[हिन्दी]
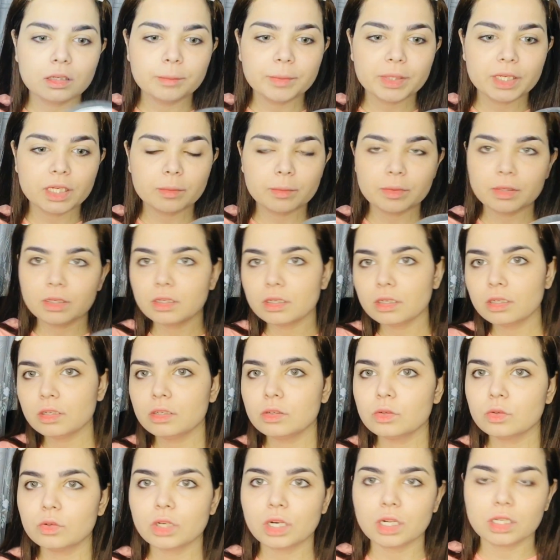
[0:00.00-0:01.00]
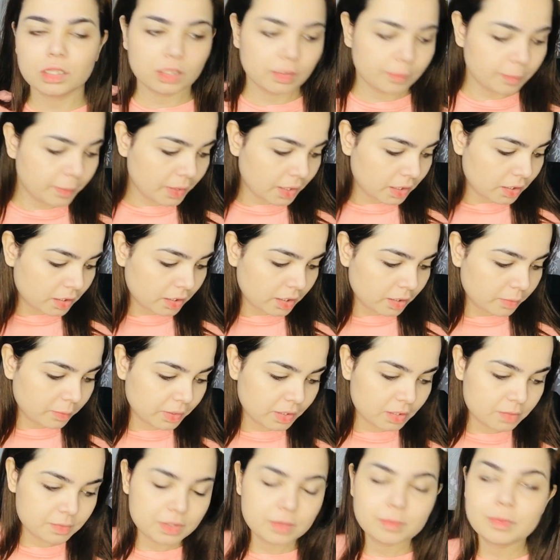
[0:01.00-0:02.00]
का मेकअप अलग ही लुक आता है पार्लर के
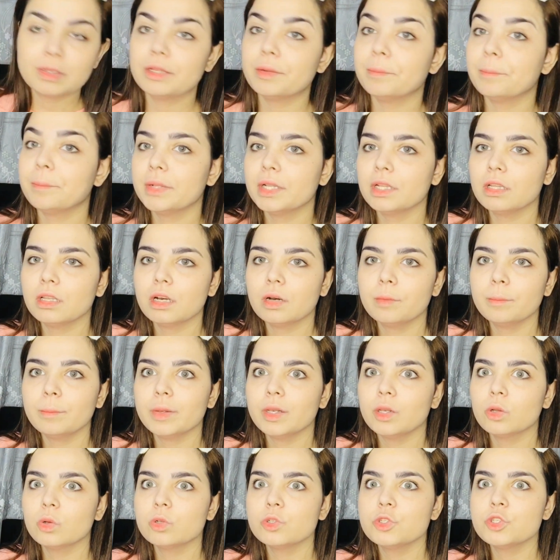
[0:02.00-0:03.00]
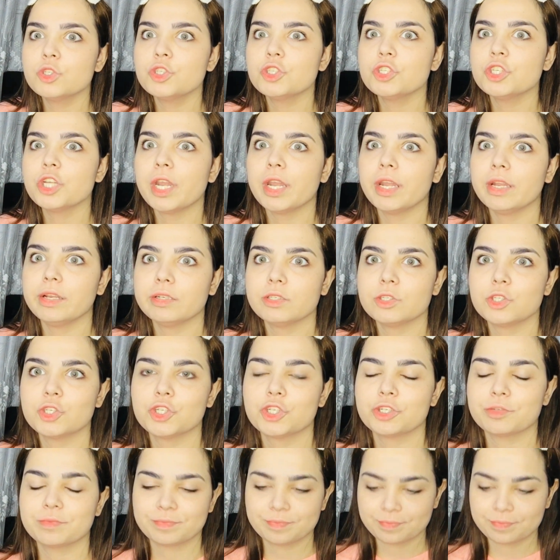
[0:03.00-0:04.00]
मेकअप से मतलब बंदा बिल्कुल चेंज